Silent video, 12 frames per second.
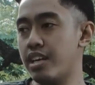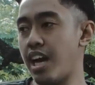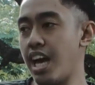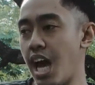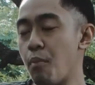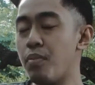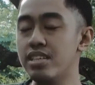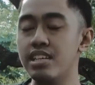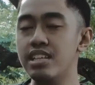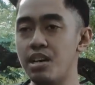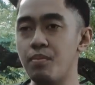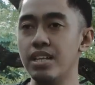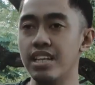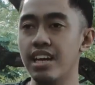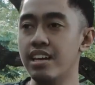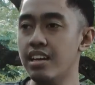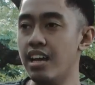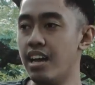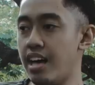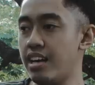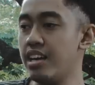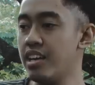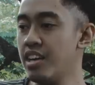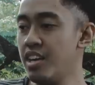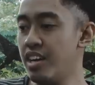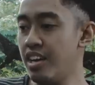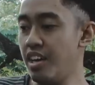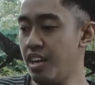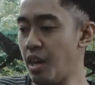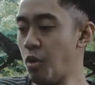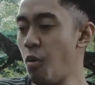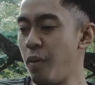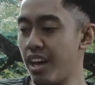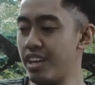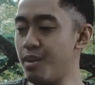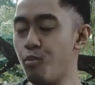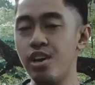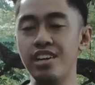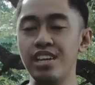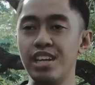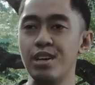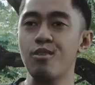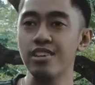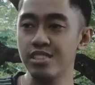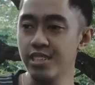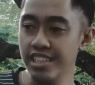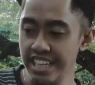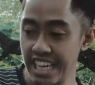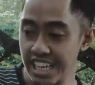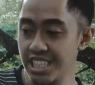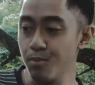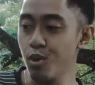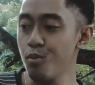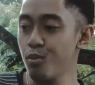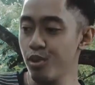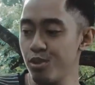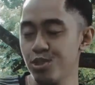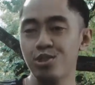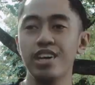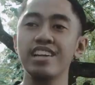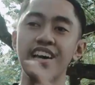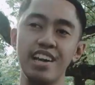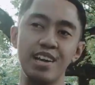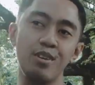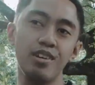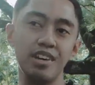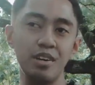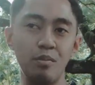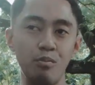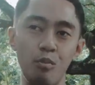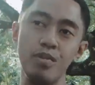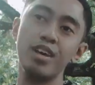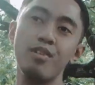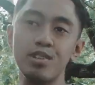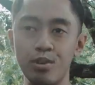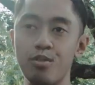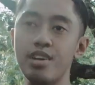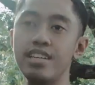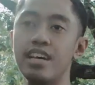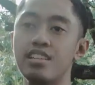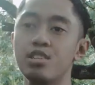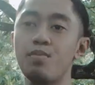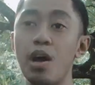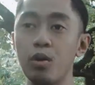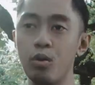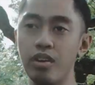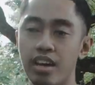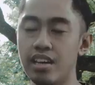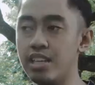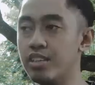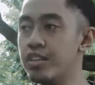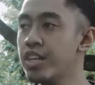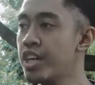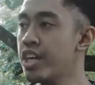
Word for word: kayak apa jadinya penting adalah karena ya gue pengen nemuin diri gue sendiri sebelum gue tunjukin karya gue ke publik waktu gue di atas panggung kayak gitu